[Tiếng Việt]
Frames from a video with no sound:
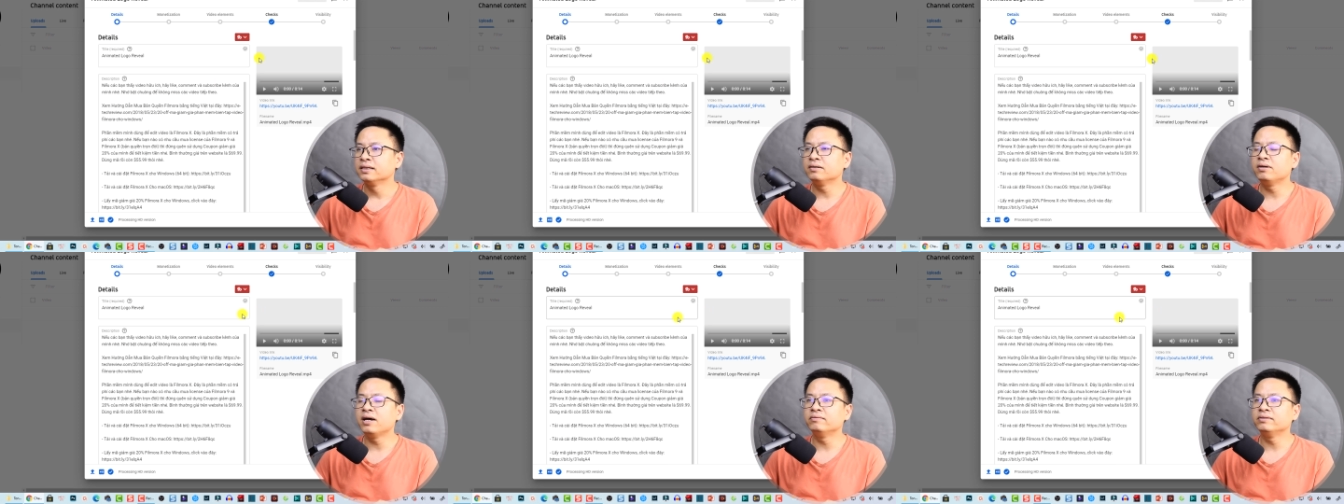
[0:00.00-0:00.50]

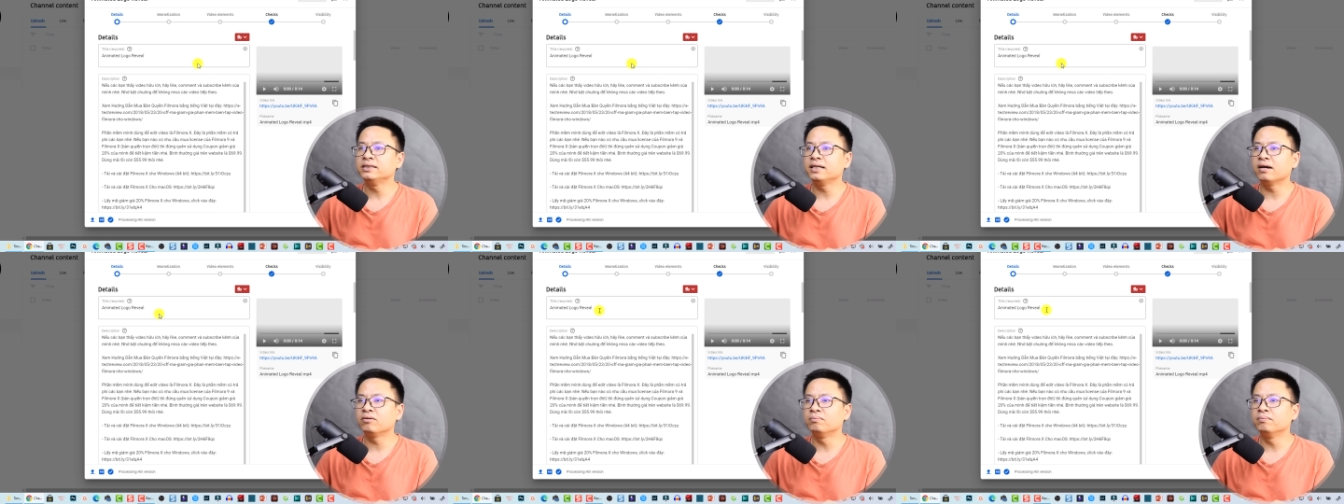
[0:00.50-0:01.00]
Tiêu đề
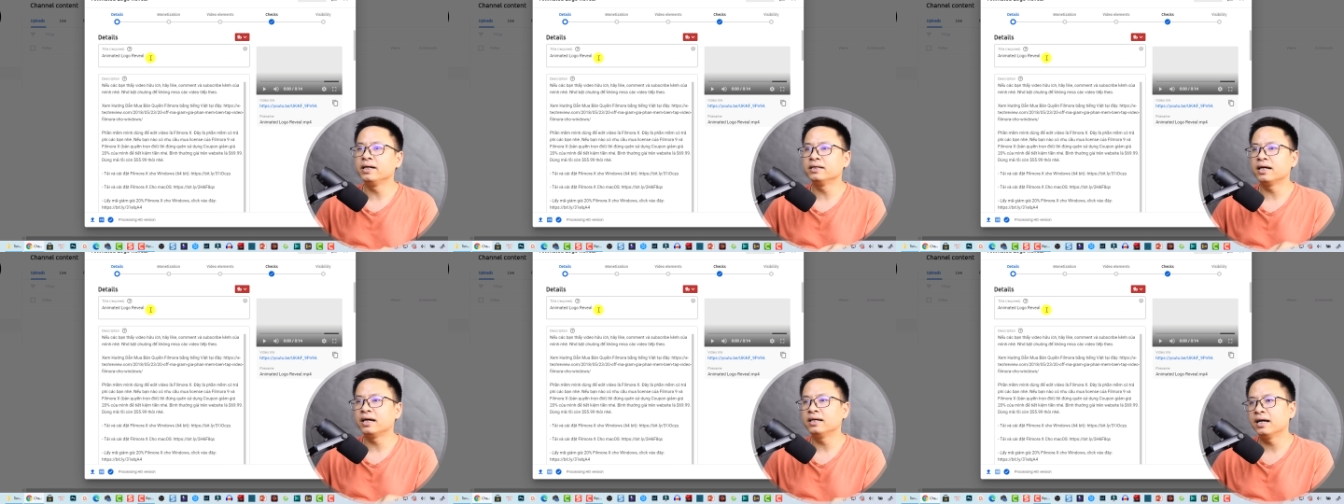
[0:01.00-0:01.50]
video của
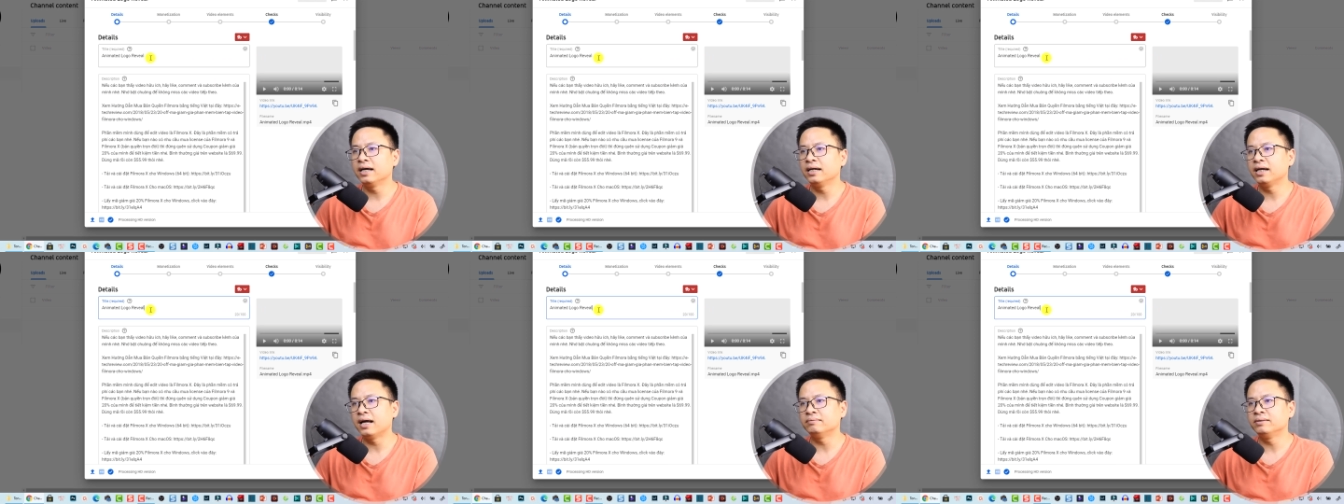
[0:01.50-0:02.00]
mình này, đây
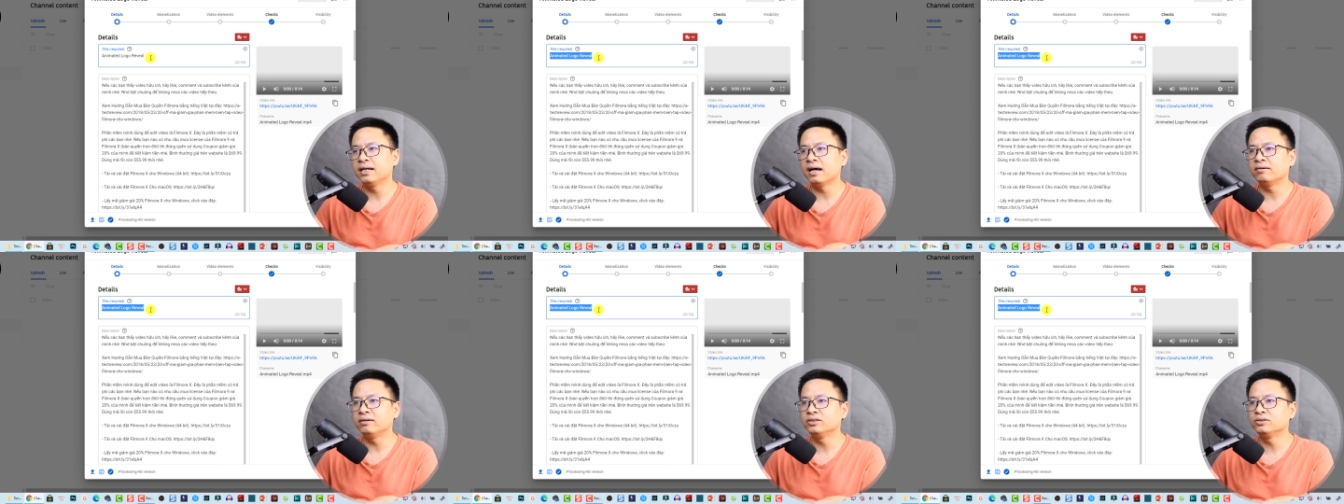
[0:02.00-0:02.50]
làm thế
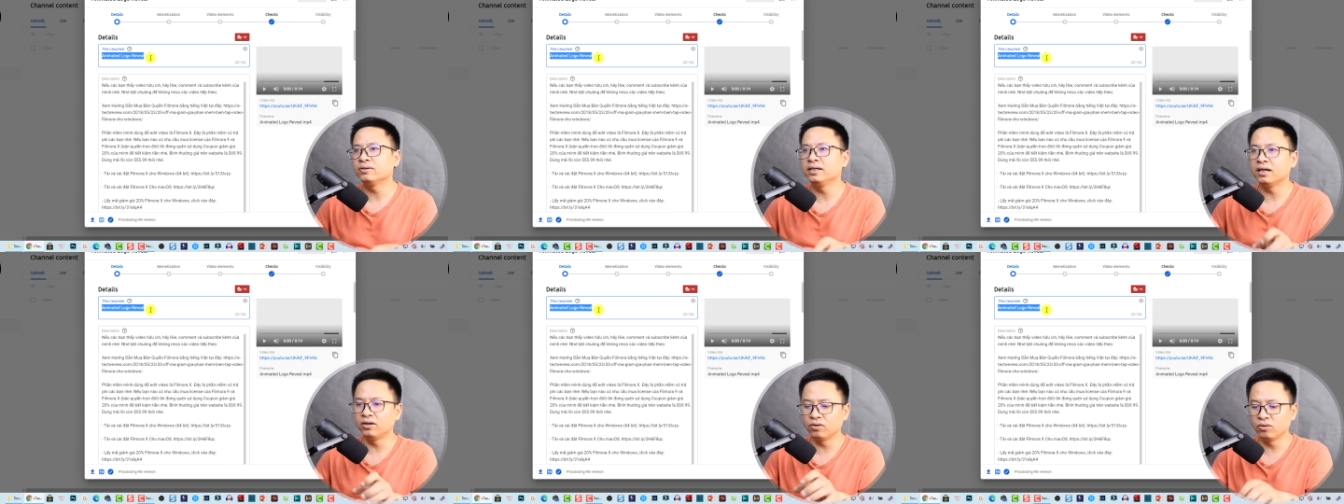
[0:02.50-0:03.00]
nào để xuất
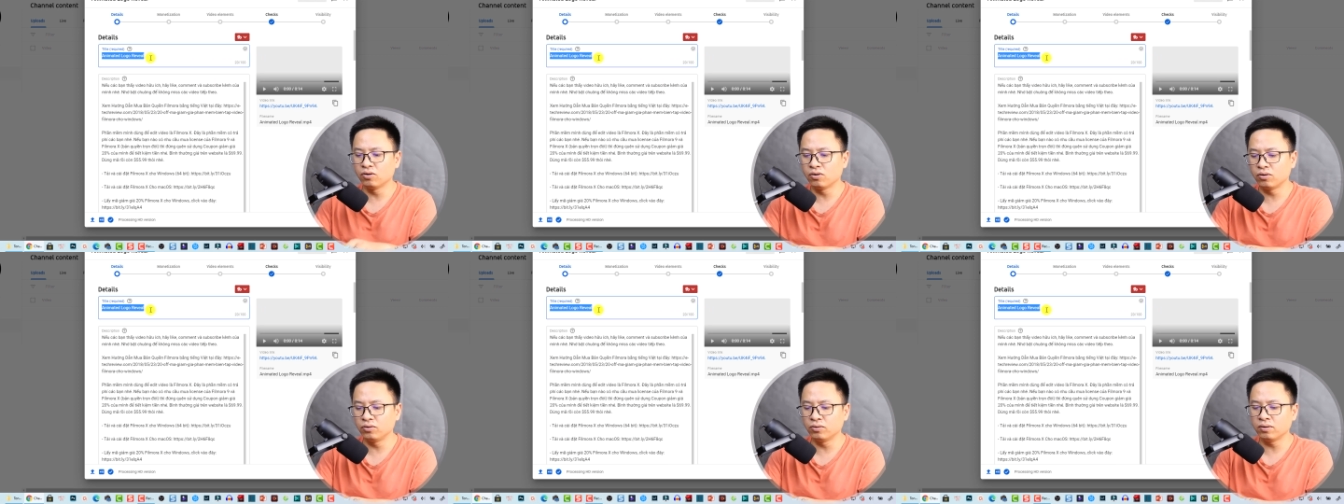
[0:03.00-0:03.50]
hiện
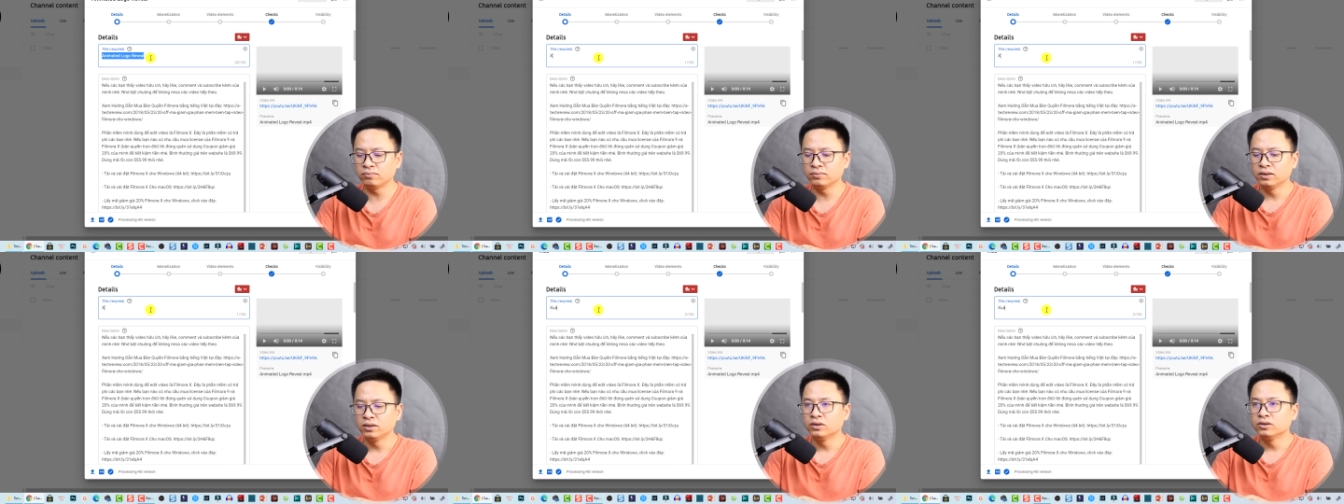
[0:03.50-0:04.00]
logo, đúng không?
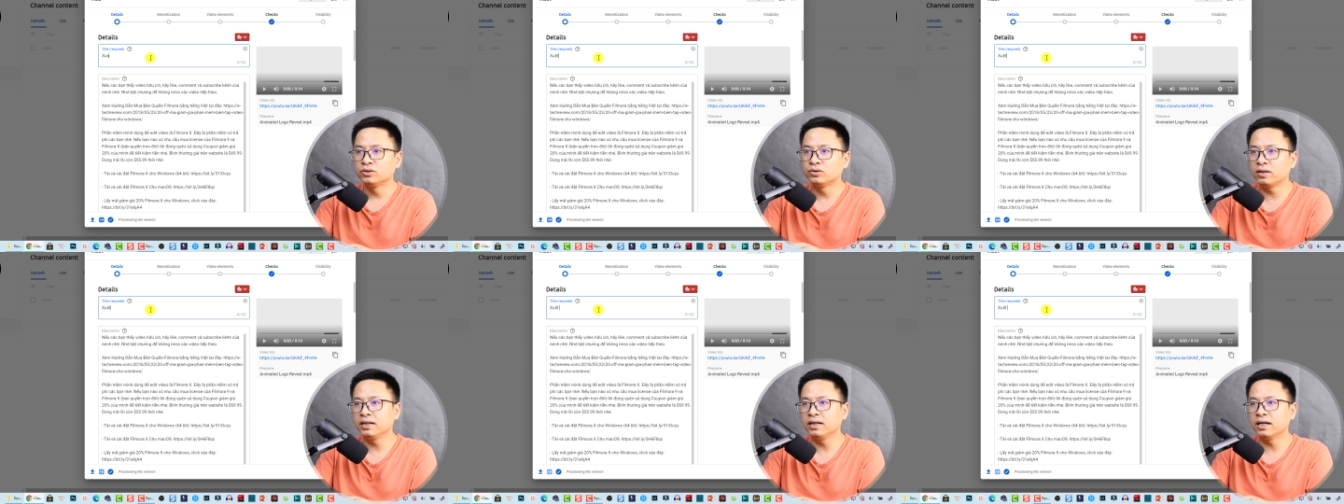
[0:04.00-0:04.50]

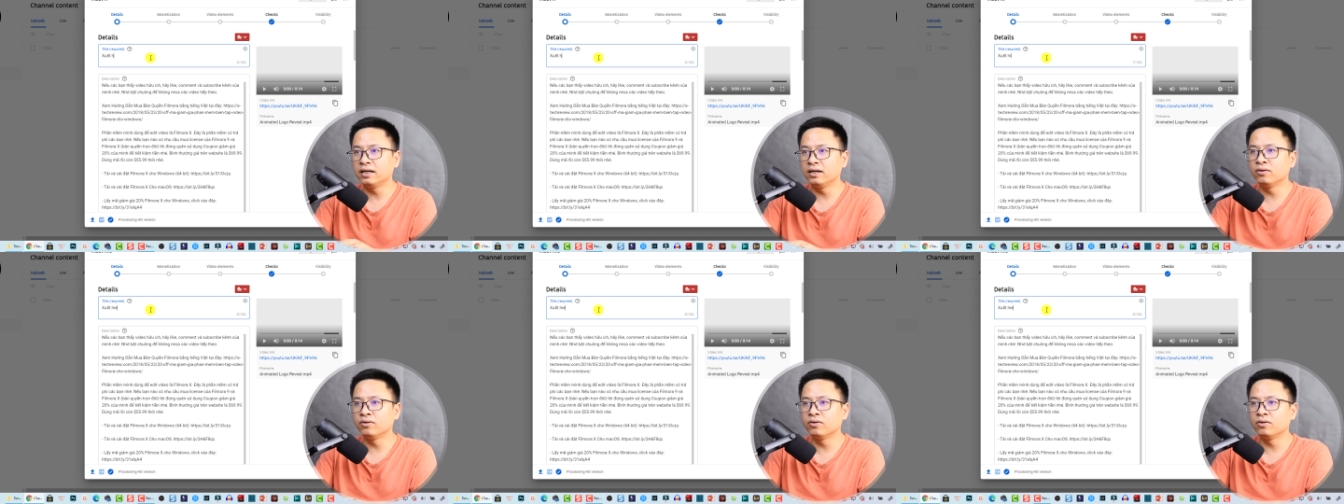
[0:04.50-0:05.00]
Xuất hiện
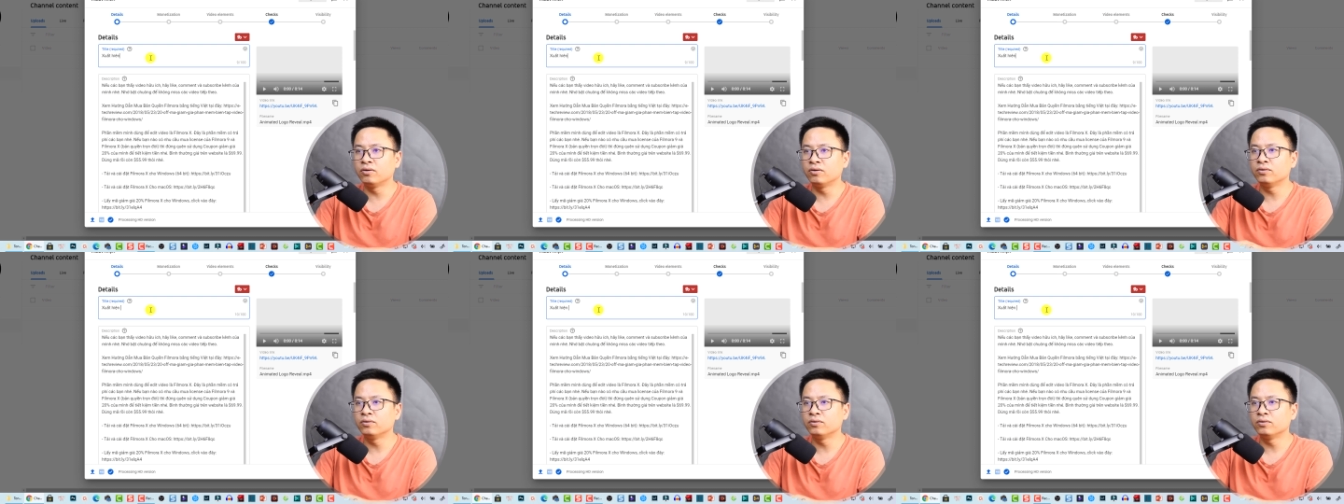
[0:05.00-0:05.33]
logo